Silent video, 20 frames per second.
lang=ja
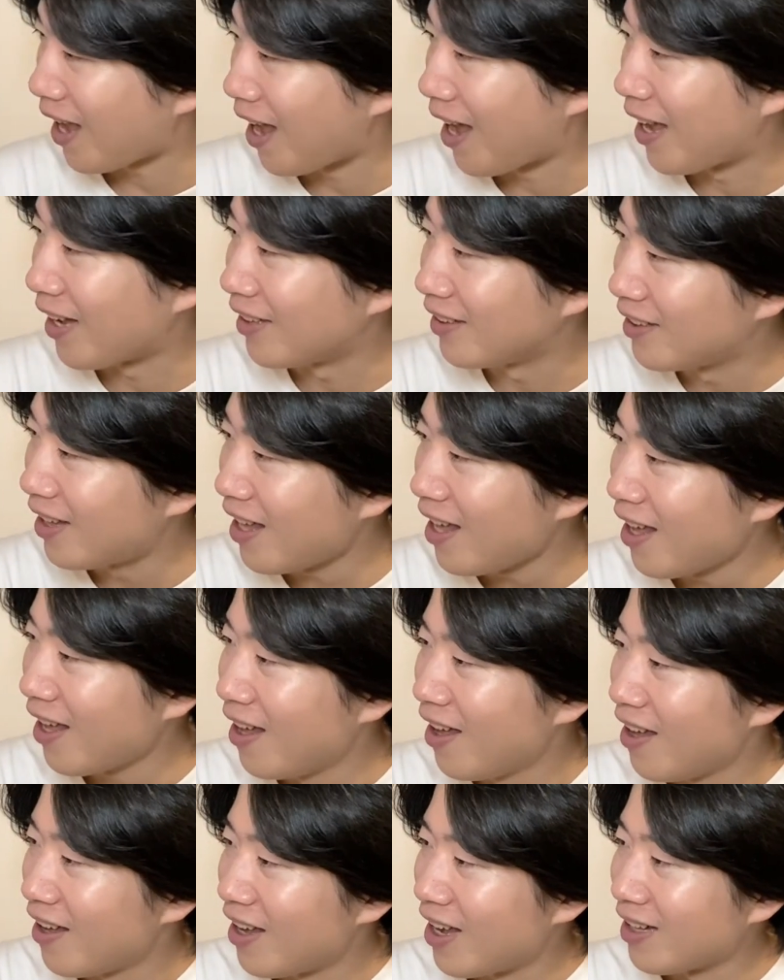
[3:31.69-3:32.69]
はい。
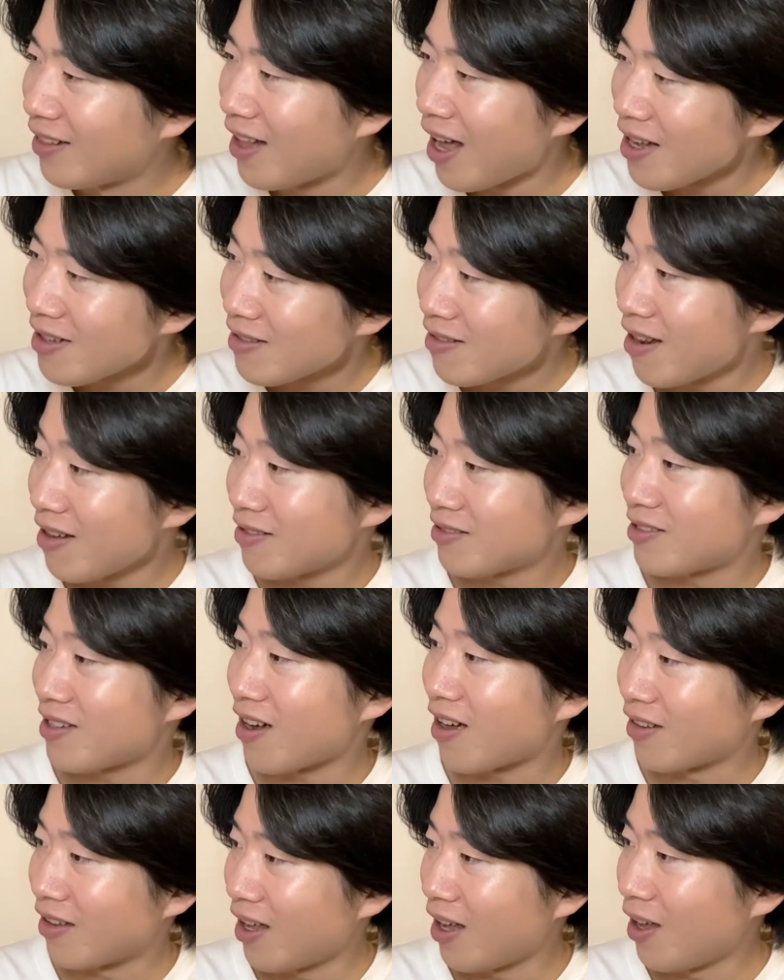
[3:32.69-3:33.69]
で、えー、
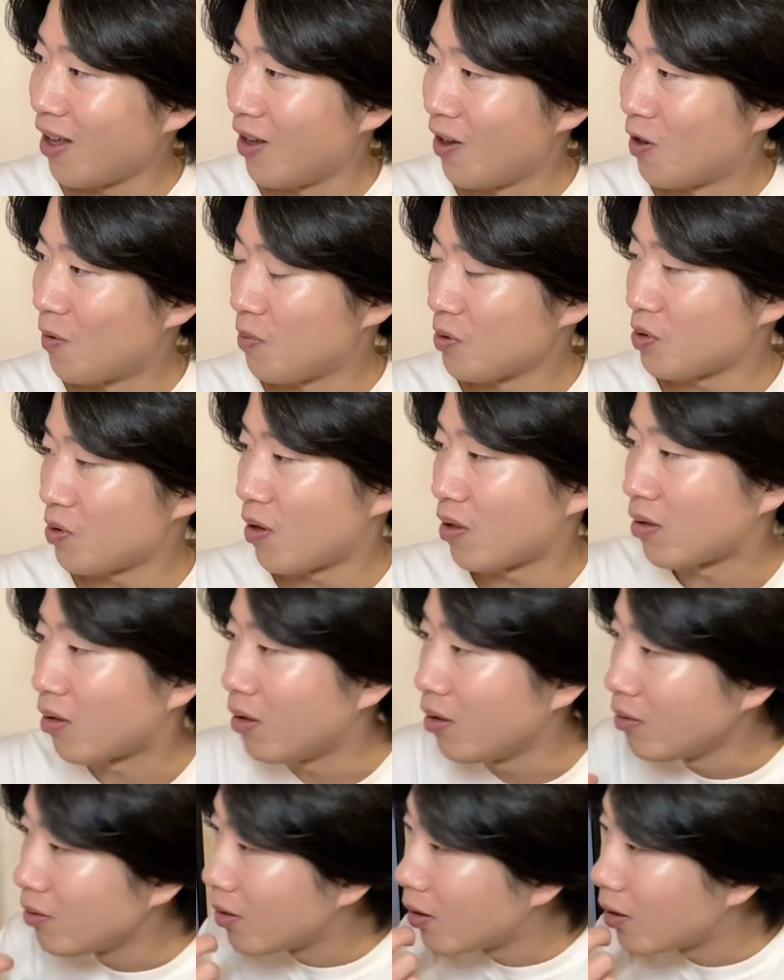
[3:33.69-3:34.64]
ダンスレクチャーね、面白かった。